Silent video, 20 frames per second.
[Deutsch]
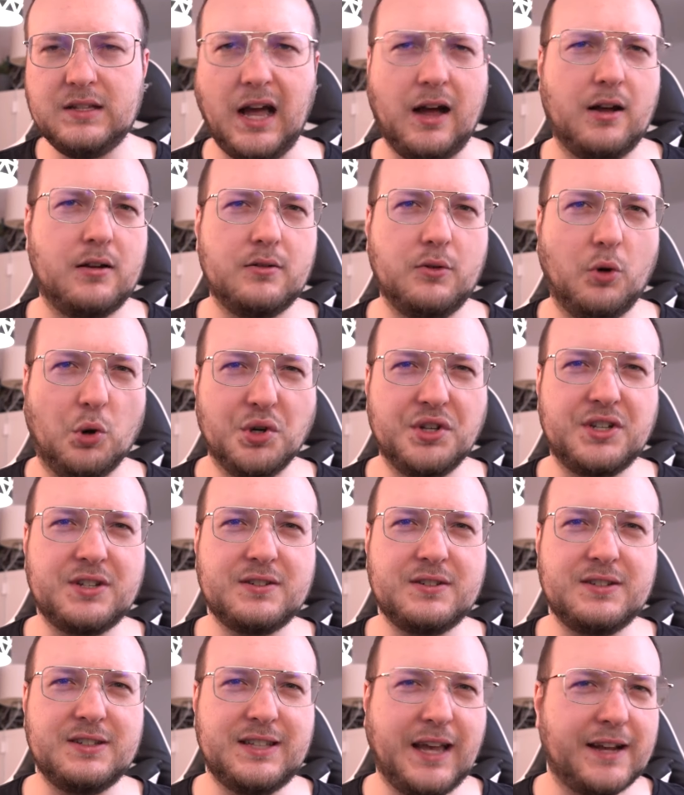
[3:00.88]
Ja, und
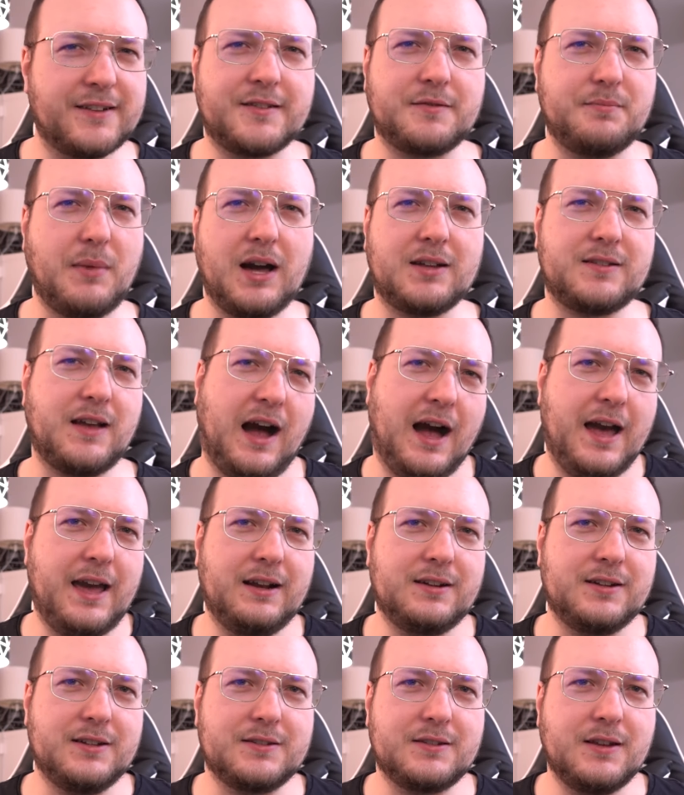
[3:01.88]
jetzt macht er
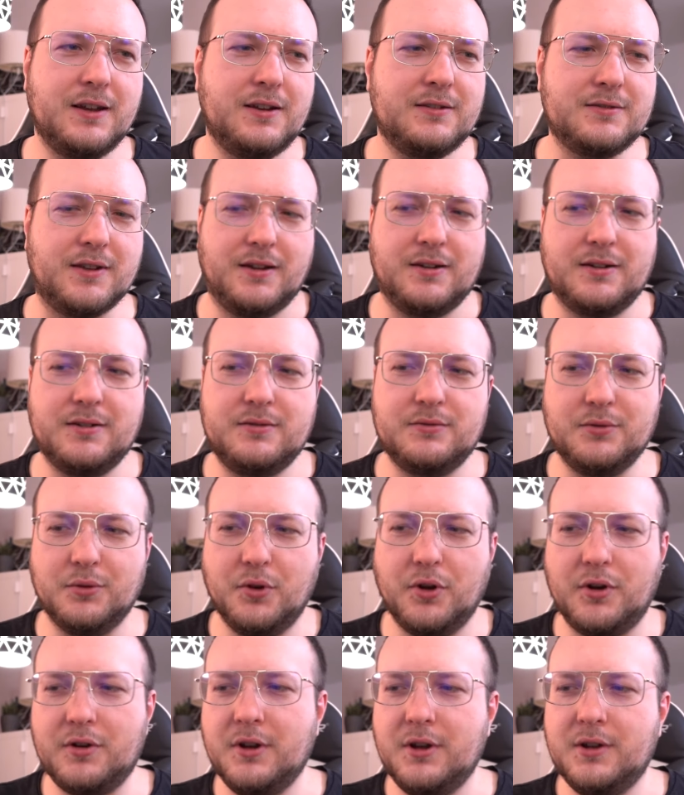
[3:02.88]
eigentlich ja, nur
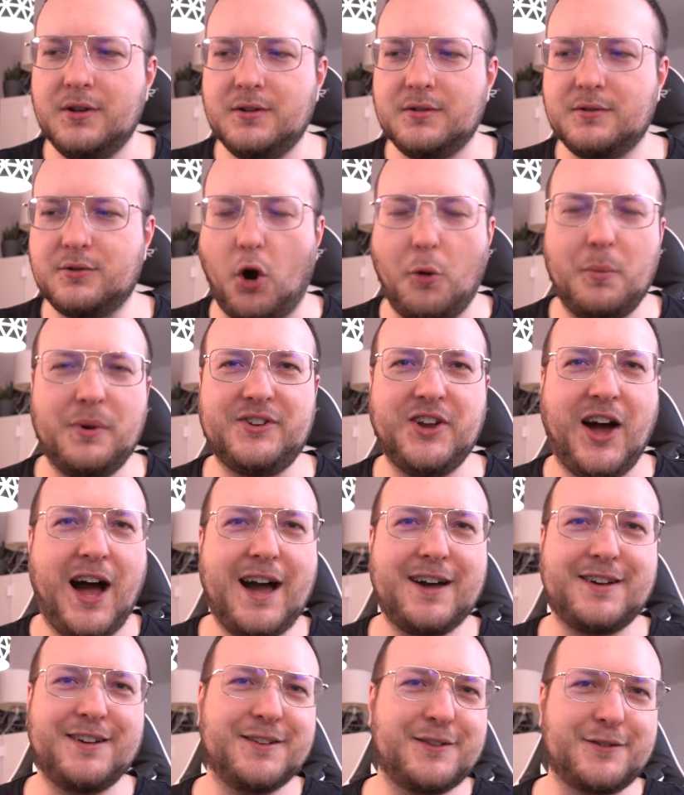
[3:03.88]
noch
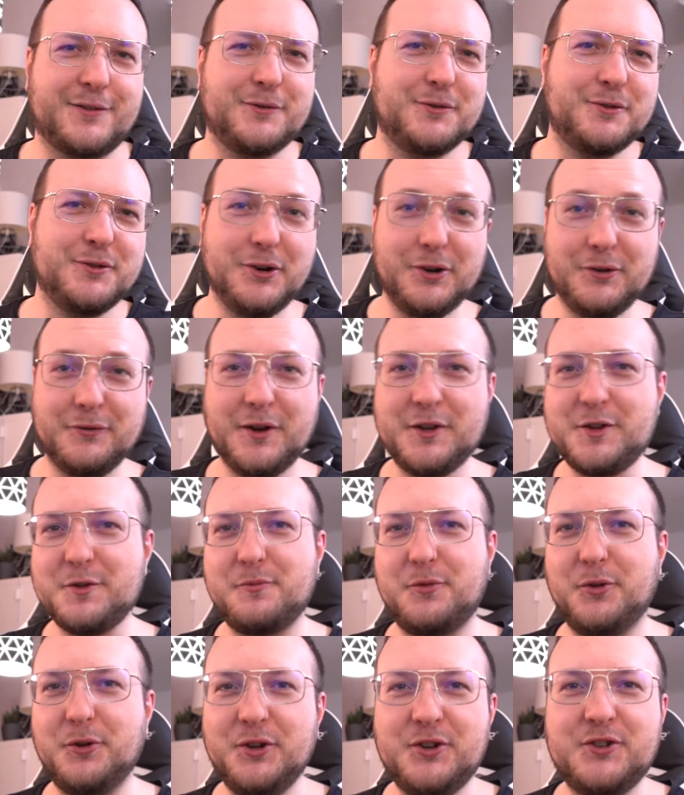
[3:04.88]
Kommentare zu irgendwelchen
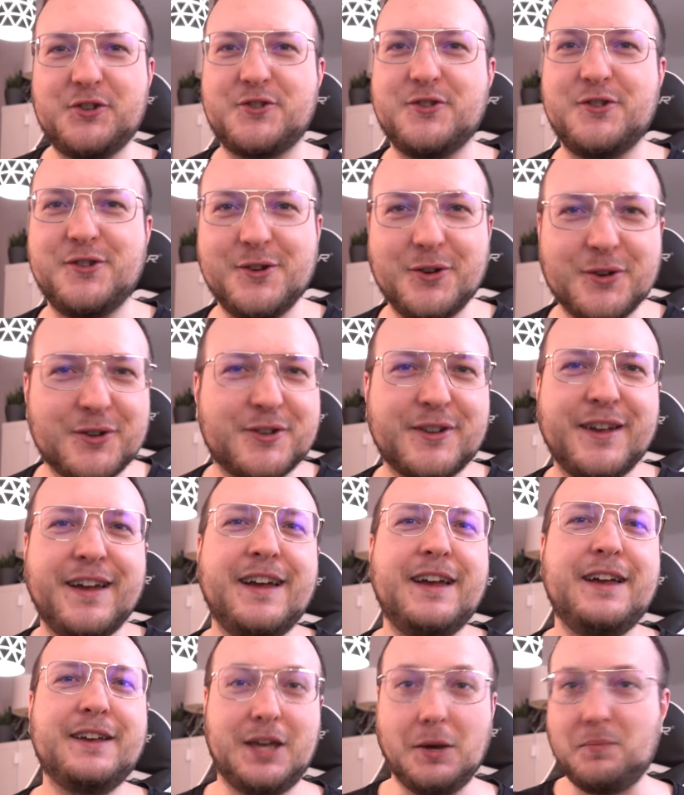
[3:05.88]
politischen News
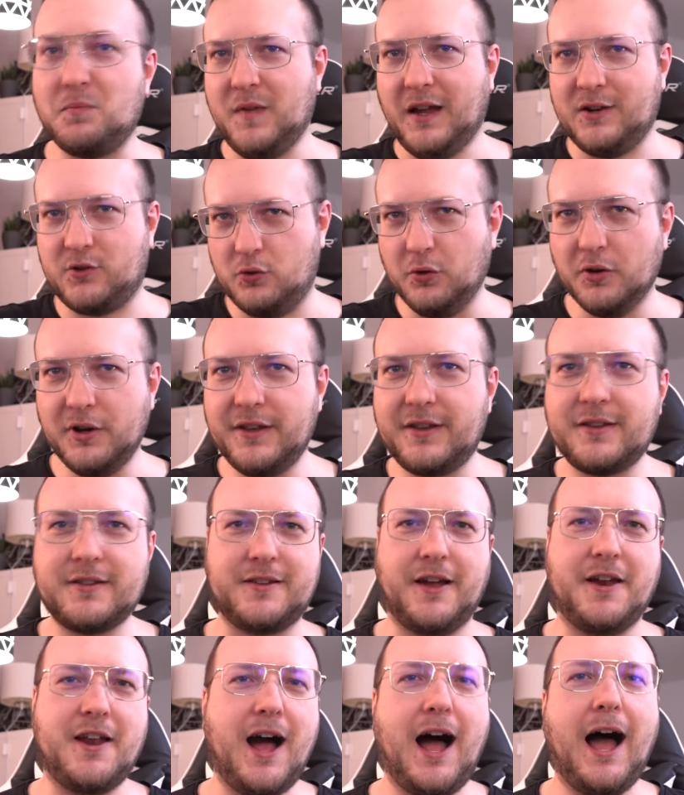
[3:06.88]
gibt natürlich
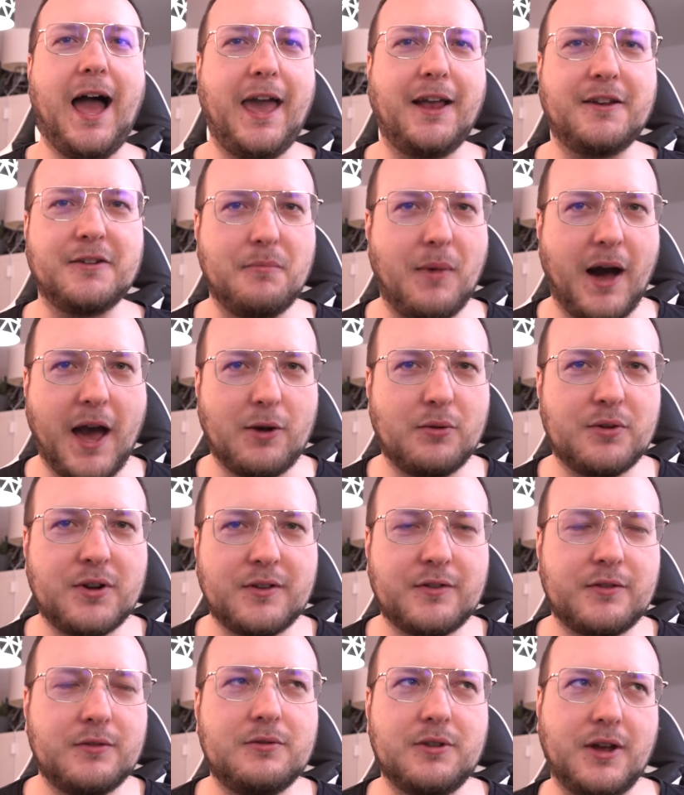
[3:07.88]
seine eigene Meinung
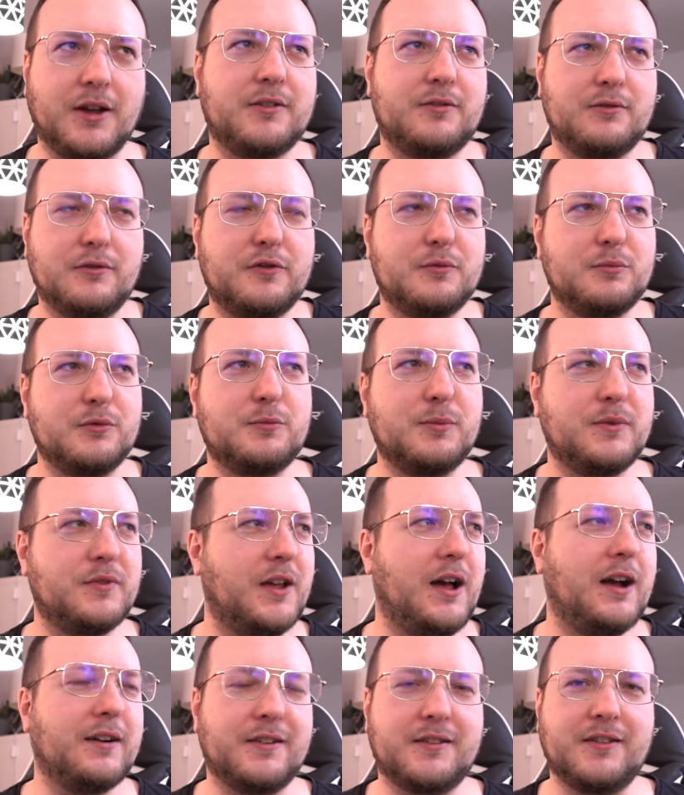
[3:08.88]
dazu. Ja, so viel muss man
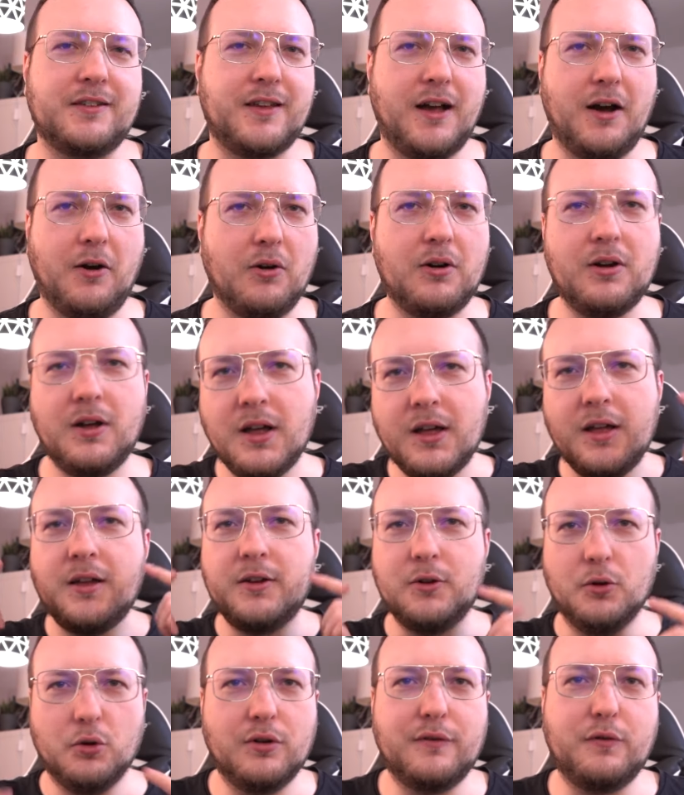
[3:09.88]
sagen. Das ist ja auch
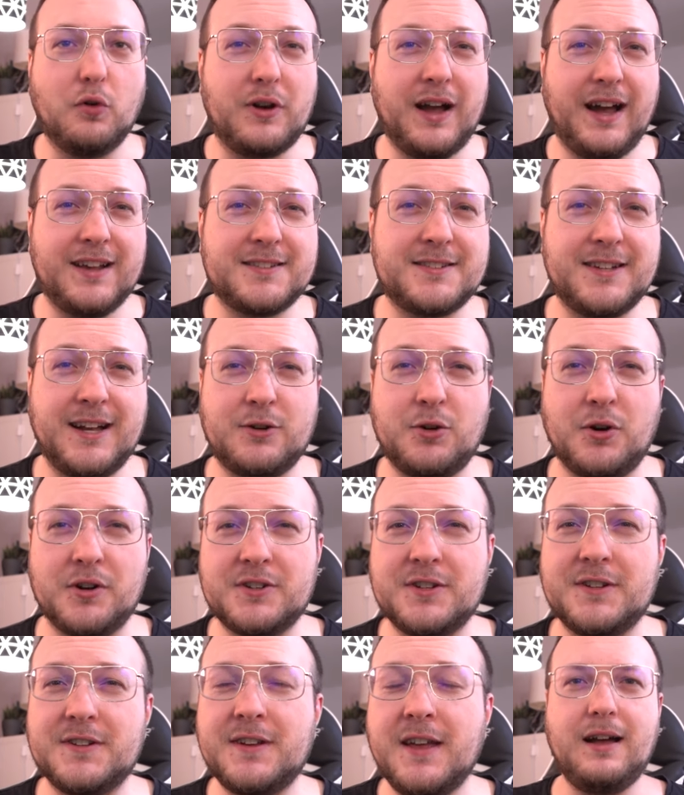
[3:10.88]
irgendwo geistiger
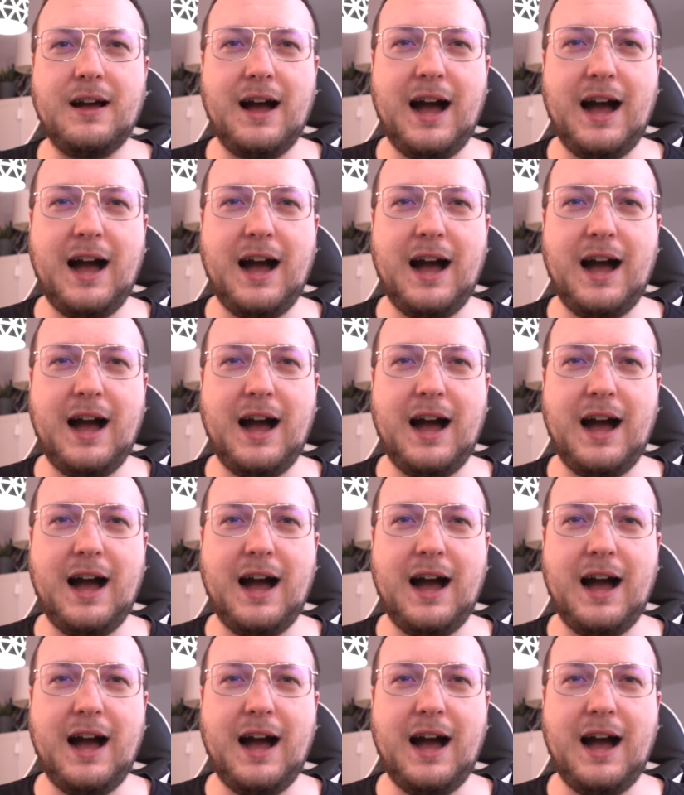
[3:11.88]
Content.